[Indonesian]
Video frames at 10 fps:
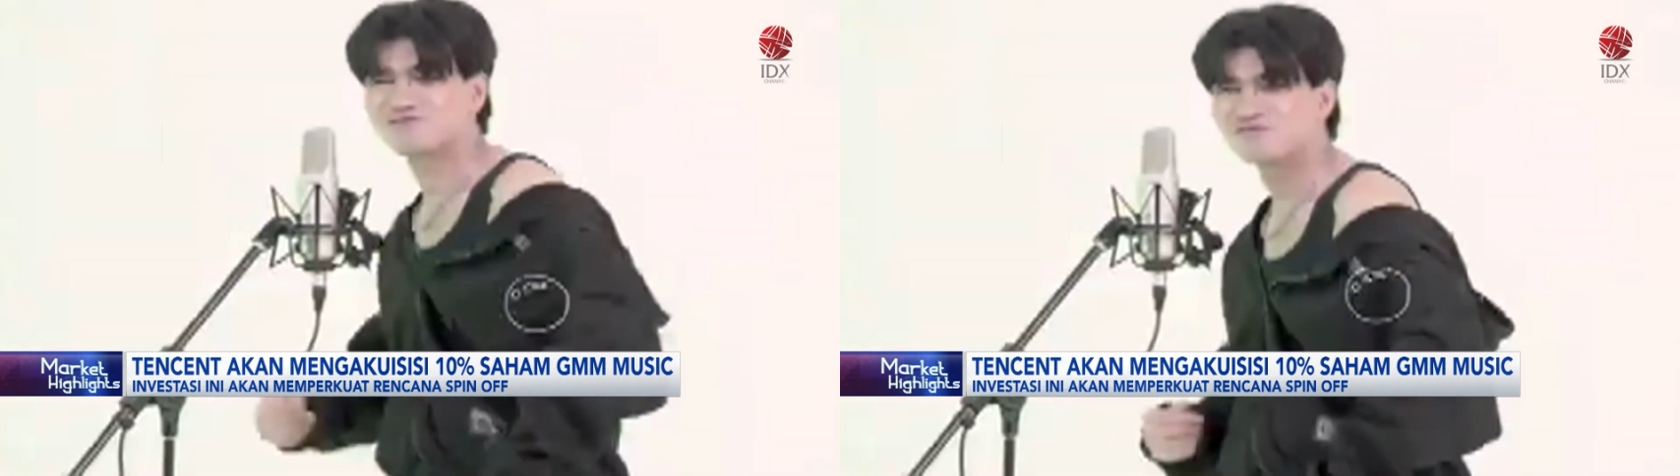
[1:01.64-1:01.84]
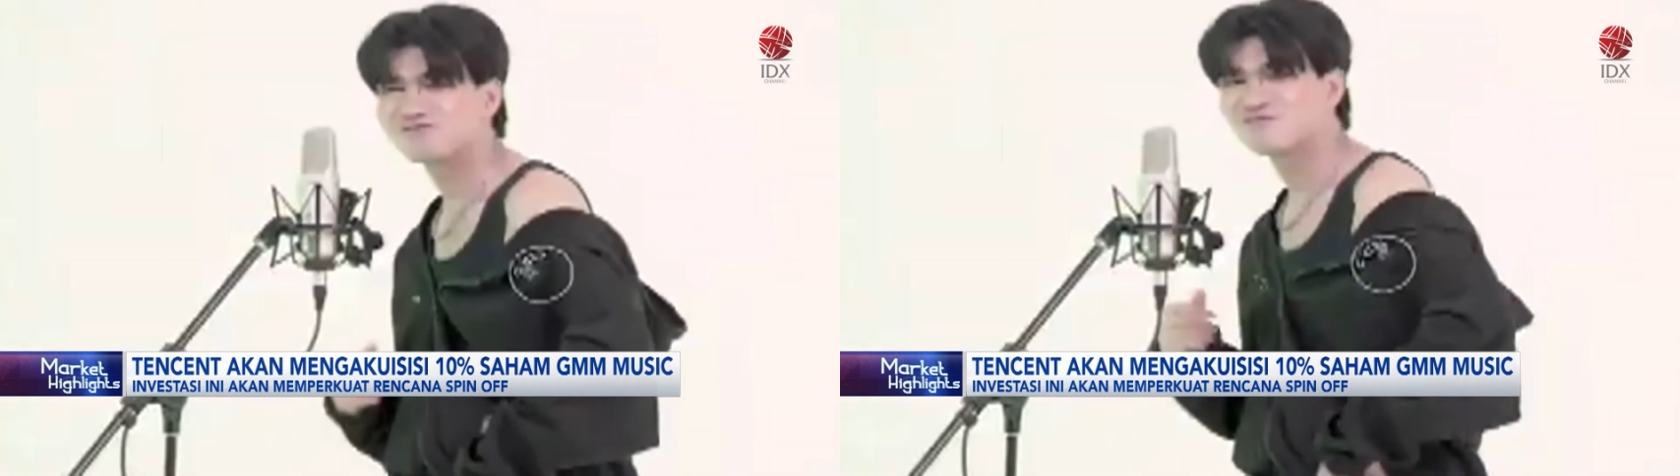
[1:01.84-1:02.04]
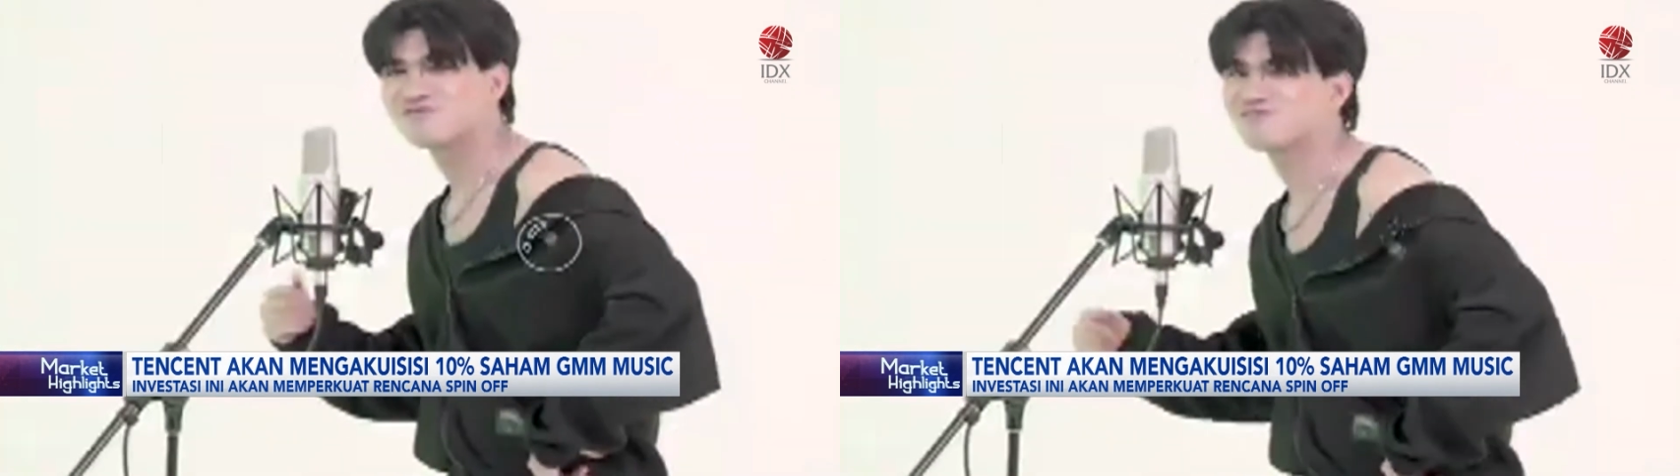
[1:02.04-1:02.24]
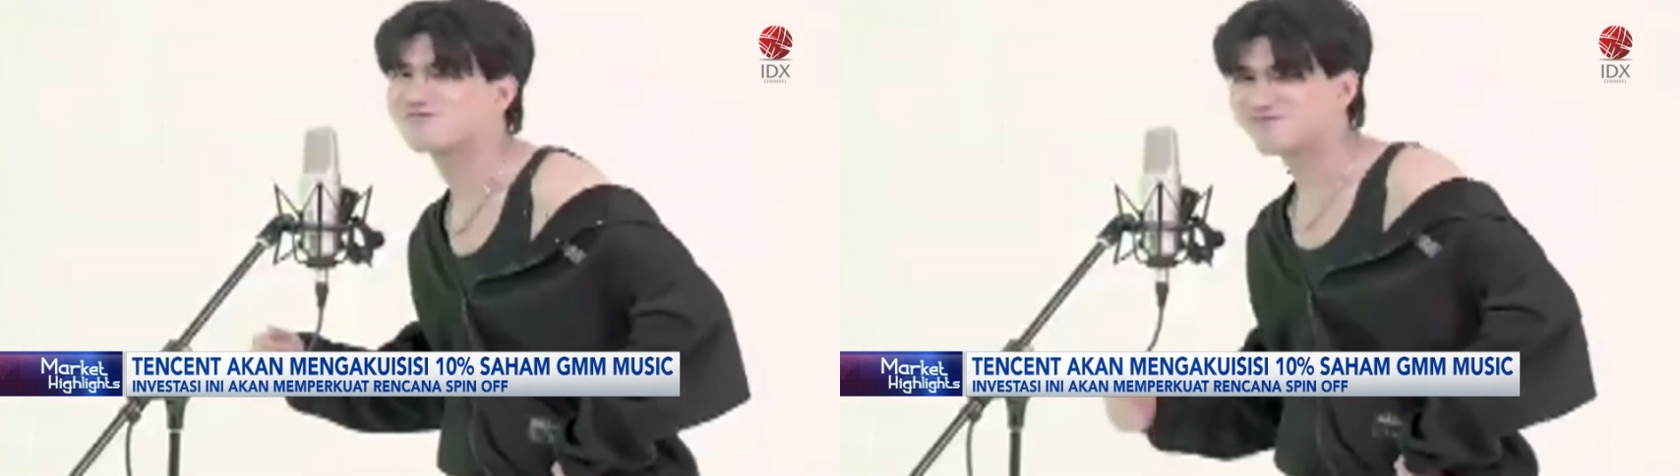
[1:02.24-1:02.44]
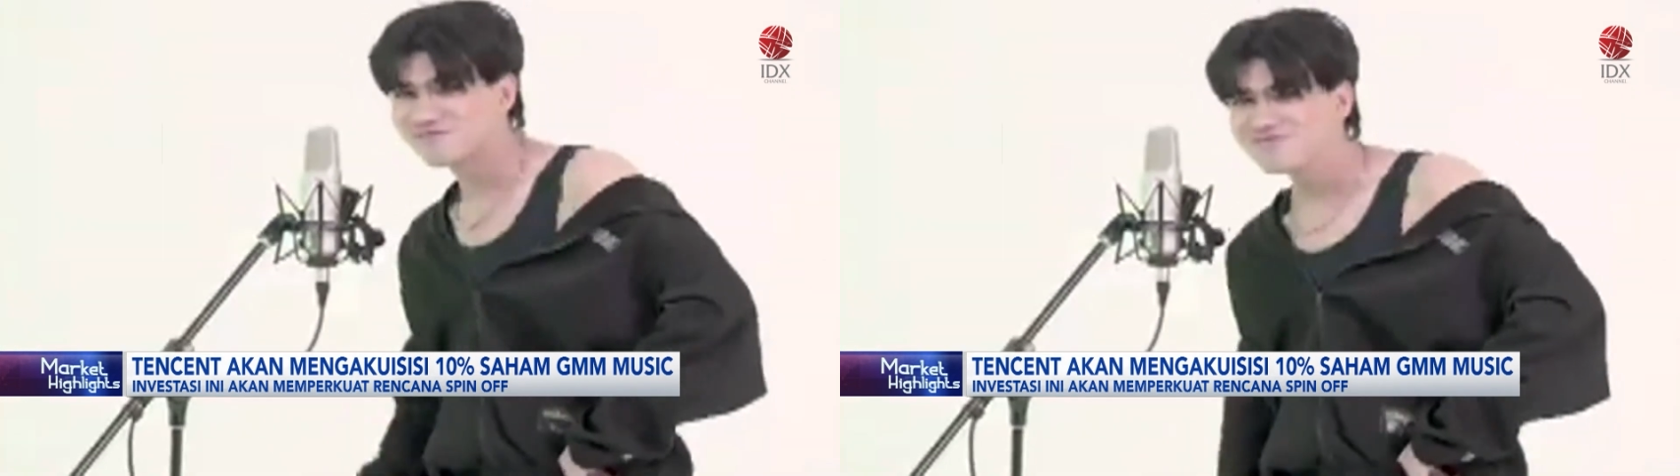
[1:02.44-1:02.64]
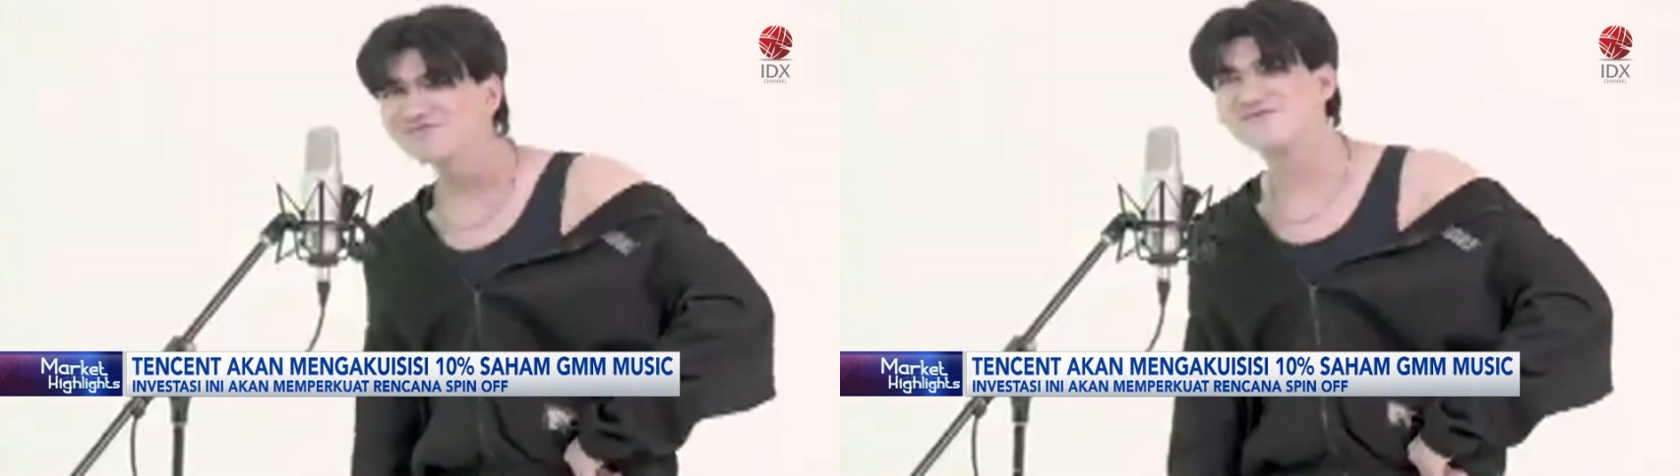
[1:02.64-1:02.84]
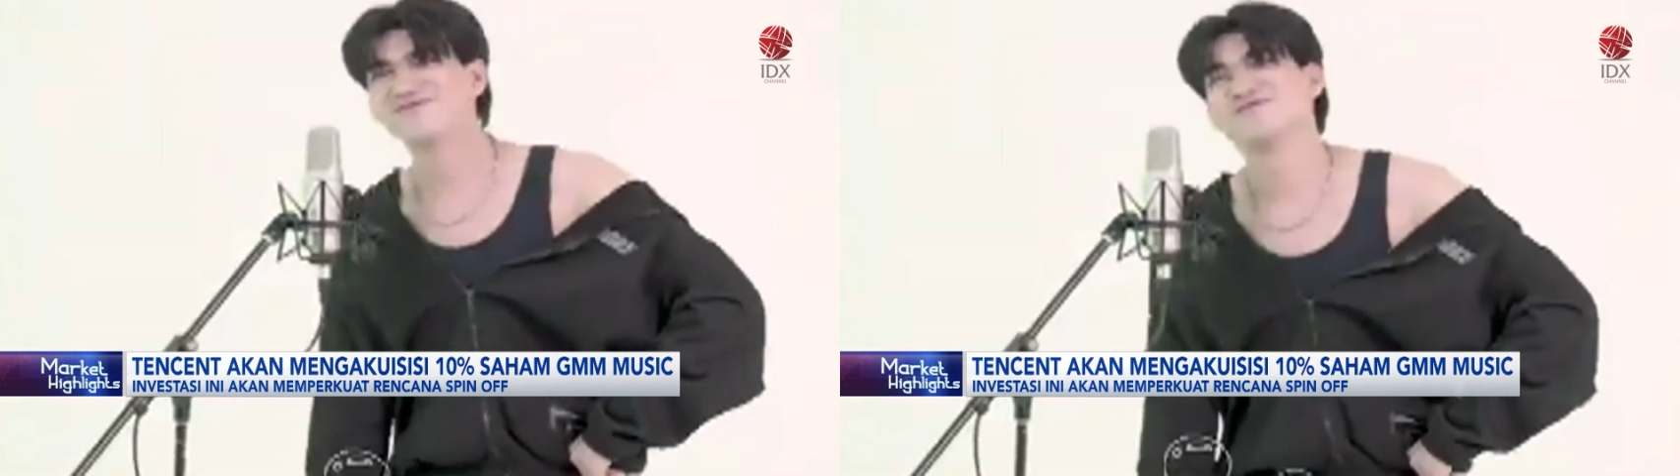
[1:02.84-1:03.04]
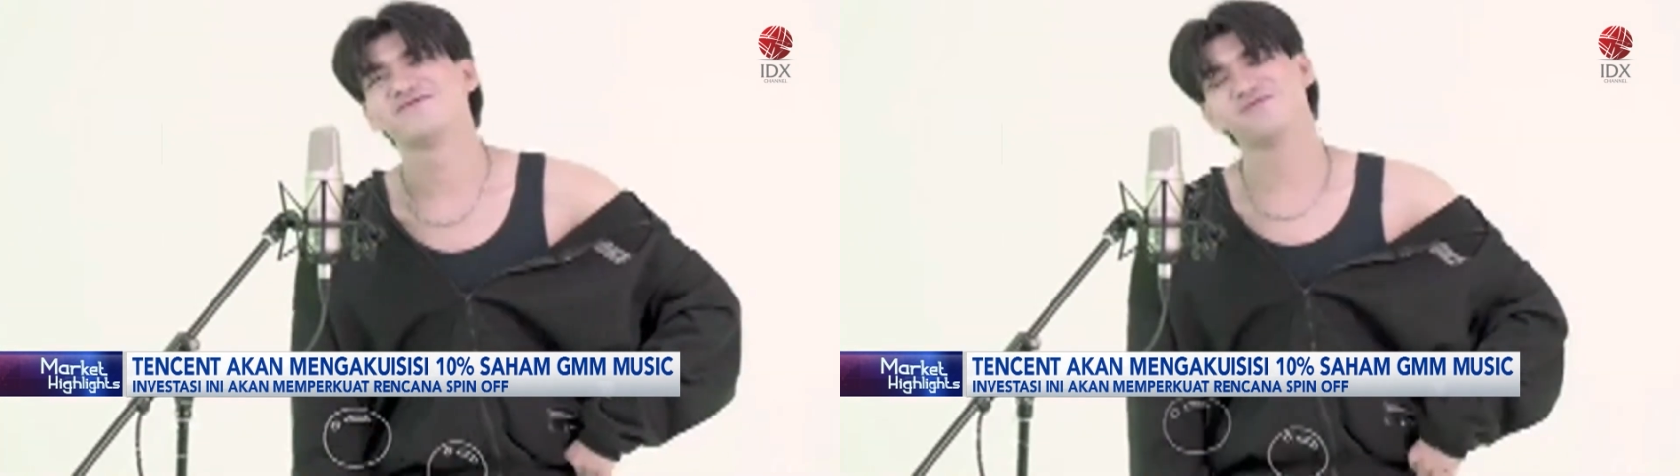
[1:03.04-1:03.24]
evolusi industri
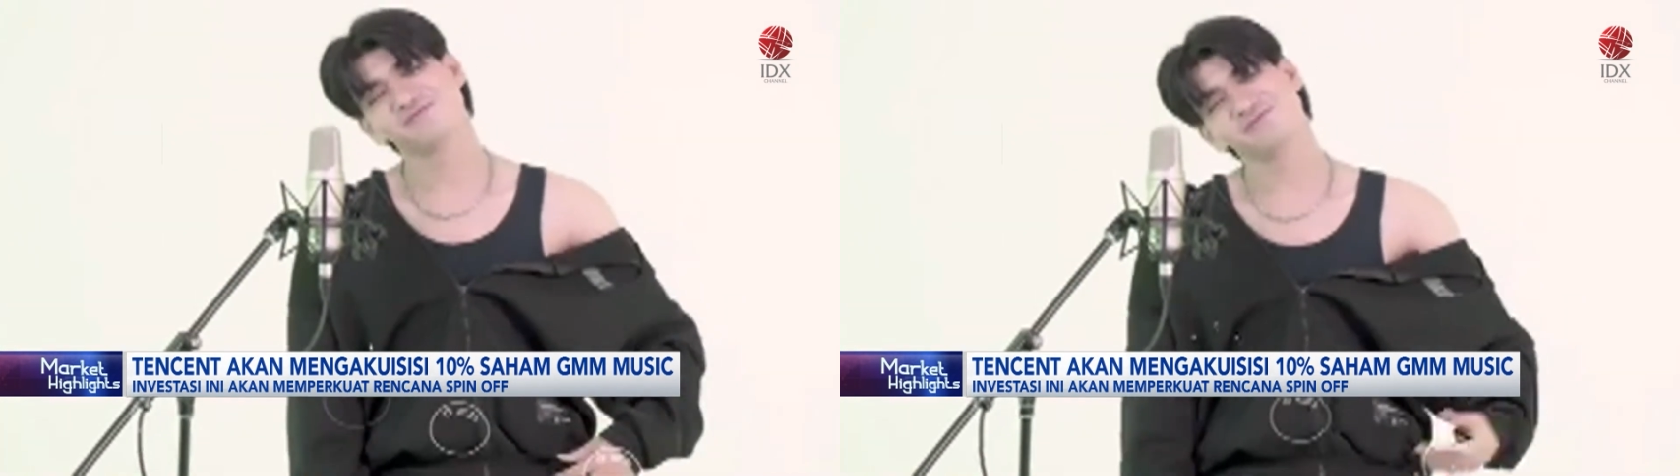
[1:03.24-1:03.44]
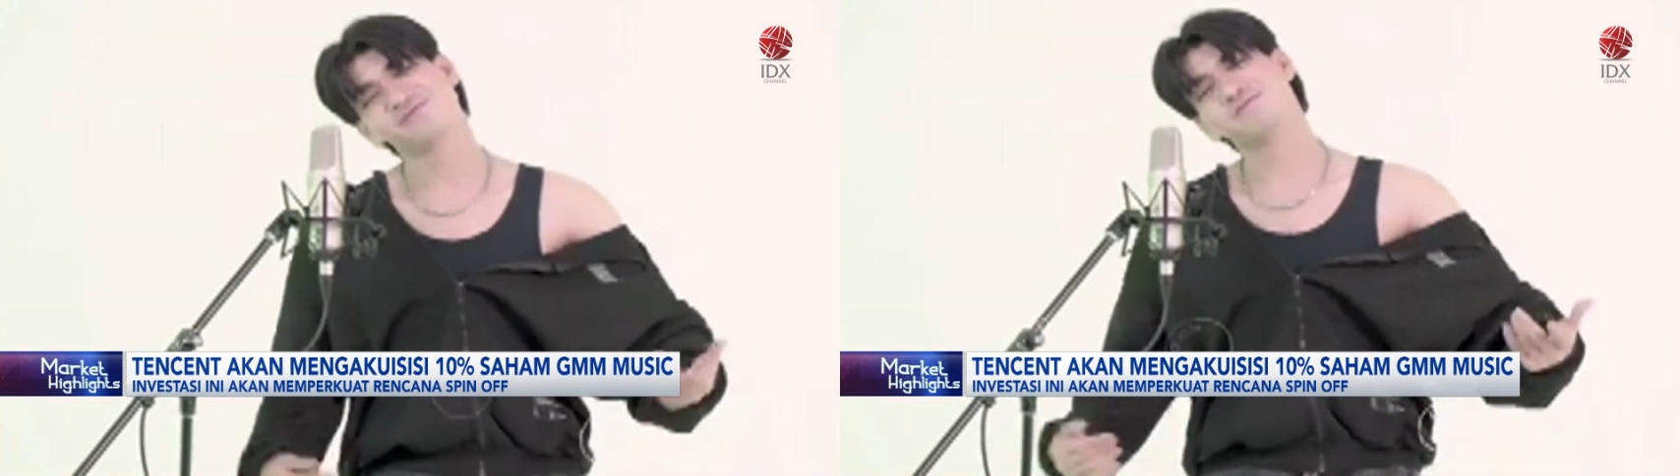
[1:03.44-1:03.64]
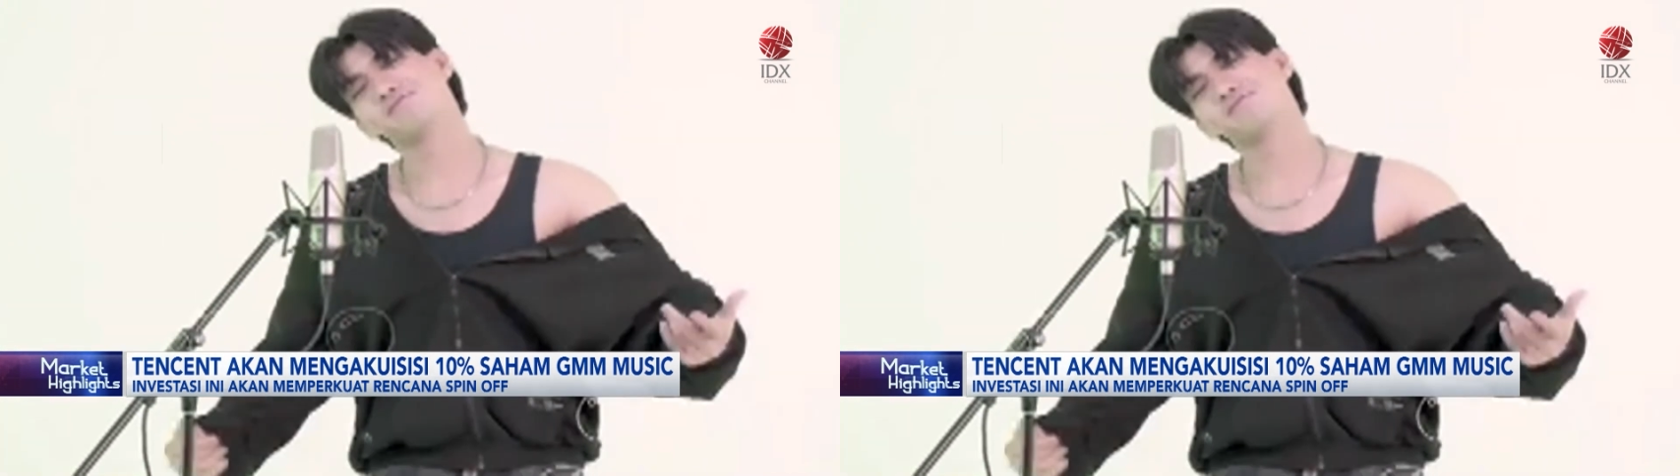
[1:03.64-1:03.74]
musik global.